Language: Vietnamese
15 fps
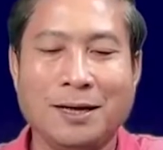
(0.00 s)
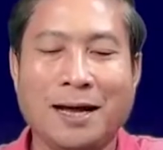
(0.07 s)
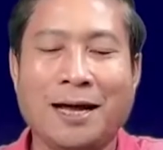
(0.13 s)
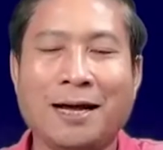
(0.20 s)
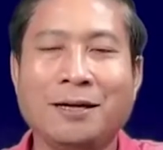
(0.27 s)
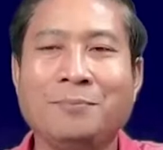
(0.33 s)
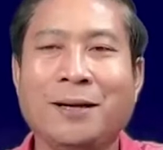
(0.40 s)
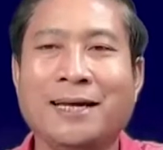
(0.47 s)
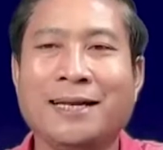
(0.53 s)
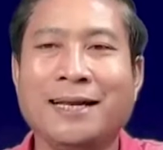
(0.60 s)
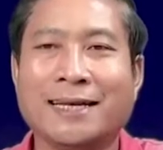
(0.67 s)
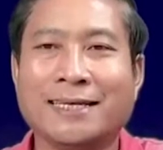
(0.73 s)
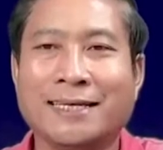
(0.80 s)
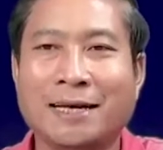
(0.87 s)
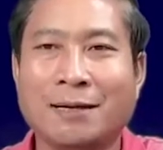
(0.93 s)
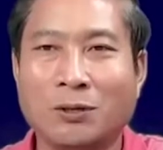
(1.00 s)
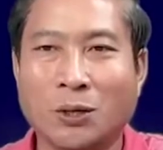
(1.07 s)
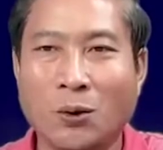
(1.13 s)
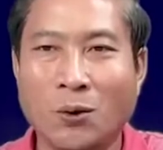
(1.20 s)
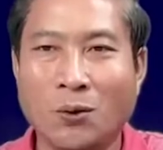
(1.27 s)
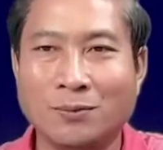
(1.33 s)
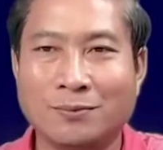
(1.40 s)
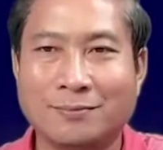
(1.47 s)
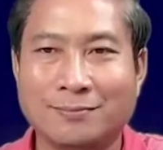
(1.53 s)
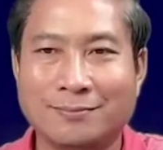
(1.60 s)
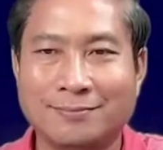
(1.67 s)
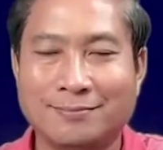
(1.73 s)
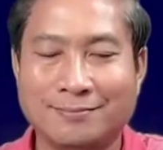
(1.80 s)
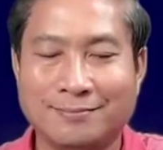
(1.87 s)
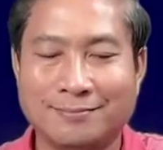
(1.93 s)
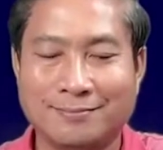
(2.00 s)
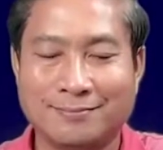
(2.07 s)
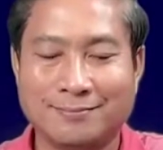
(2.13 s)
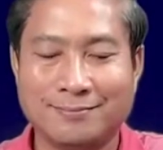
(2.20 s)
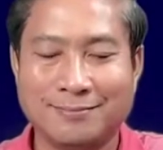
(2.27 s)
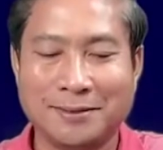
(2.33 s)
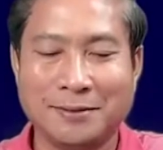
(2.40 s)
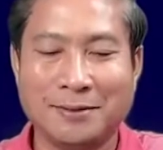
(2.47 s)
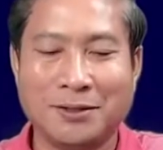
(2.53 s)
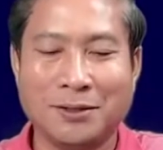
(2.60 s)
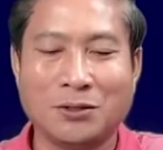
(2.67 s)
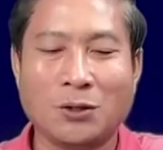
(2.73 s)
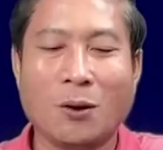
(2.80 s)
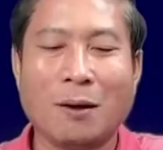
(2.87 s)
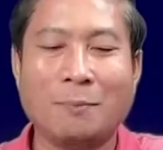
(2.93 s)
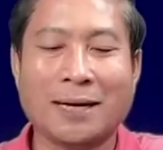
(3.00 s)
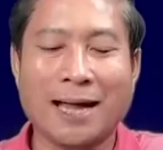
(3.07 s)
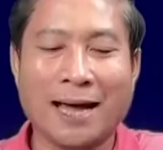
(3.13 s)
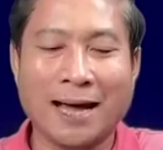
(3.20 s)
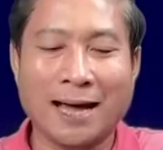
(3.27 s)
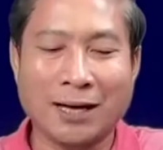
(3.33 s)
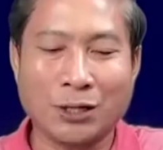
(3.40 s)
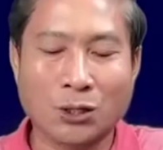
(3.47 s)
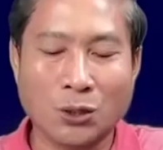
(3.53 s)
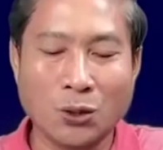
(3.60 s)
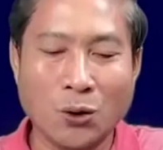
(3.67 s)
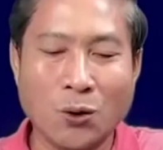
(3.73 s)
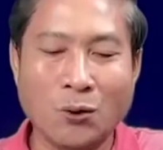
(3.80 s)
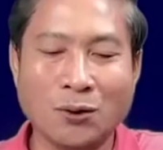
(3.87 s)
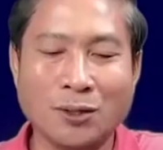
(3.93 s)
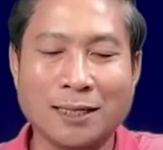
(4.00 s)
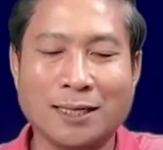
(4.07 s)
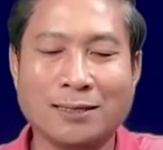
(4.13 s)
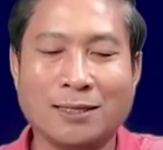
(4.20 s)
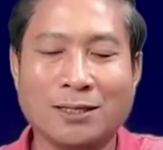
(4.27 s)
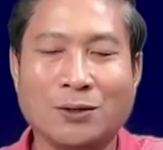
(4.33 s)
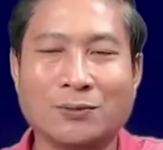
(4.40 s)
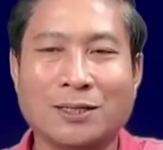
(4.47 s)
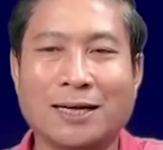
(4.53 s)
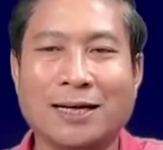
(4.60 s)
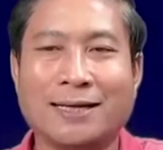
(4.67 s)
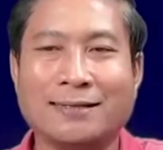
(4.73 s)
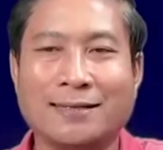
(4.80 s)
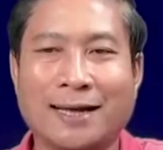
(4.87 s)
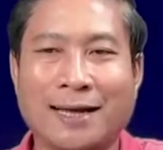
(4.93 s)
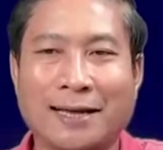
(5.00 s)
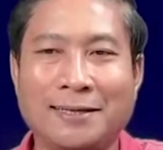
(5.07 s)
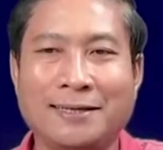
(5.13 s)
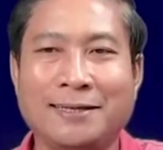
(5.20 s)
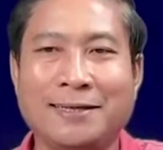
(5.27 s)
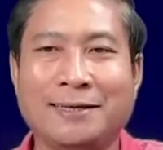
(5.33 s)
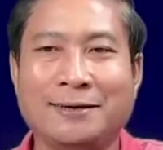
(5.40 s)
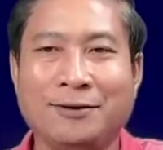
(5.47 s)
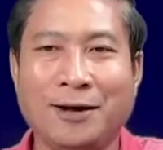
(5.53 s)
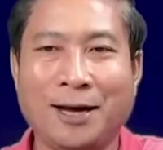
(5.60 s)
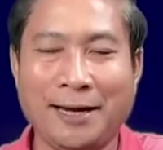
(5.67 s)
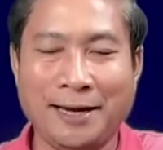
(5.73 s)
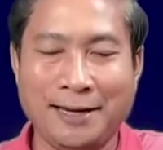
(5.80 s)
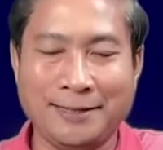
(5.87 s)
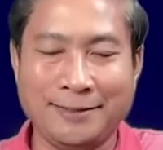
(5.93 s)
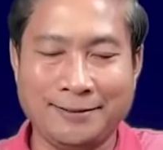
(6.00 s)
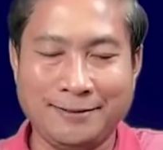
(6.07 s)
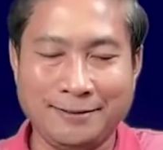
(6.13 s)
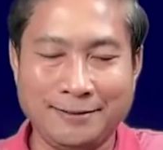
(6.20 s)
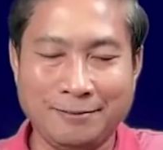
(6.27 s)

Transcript: hai miền này nằm ruộng thoa mà đá ruộng nơi khăn ông ngay ai như cứ hình